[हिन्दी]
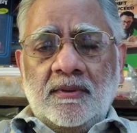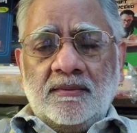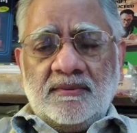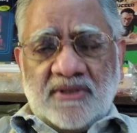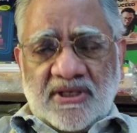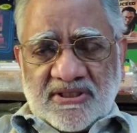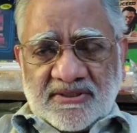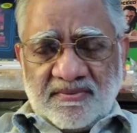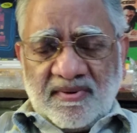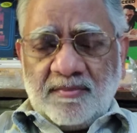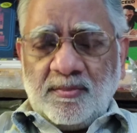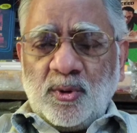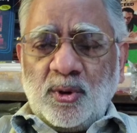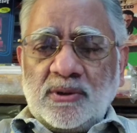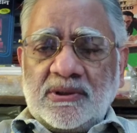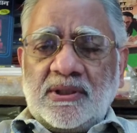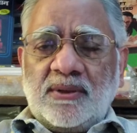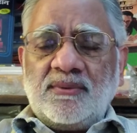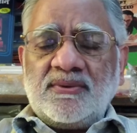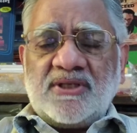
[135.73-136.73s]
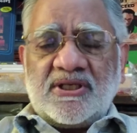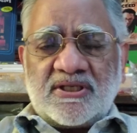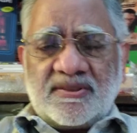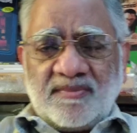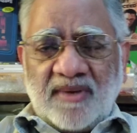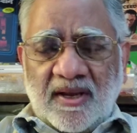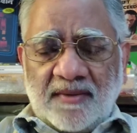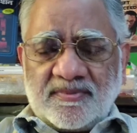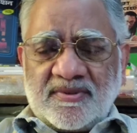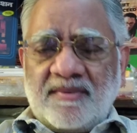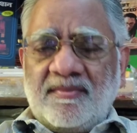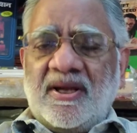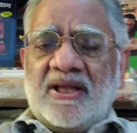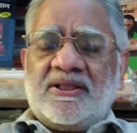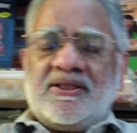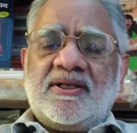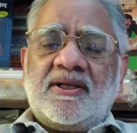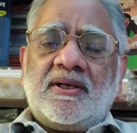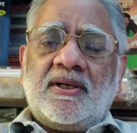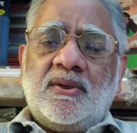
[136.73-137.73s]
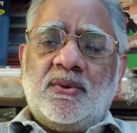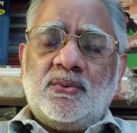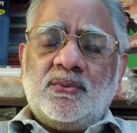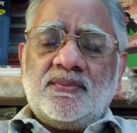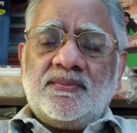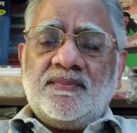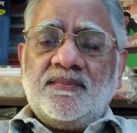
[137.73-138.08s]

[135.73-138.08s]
जैसे मैं बोलता हूं जैसे मैं आपसे बात कर रहा हूं